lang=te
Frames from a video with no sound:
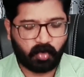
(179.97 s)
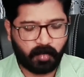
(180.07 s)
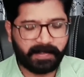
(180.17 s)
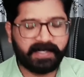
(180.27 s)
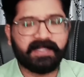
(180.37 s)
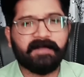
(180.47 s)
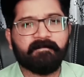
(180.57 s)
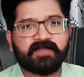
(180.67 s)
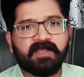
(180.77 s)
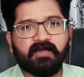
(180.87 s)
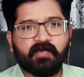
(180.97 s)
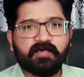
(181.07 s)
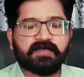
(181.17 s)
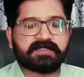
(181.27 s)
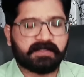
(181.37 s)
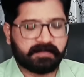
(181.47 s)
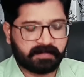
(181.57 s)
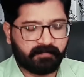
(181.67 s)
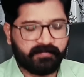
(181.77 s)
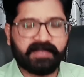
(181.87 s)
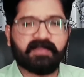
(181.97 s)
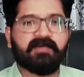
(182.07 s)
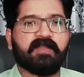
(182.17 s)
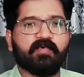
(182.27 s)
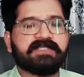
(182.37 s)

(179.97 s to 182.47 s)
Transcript: హోప్ ఏంటి లూ విన్న లూజ్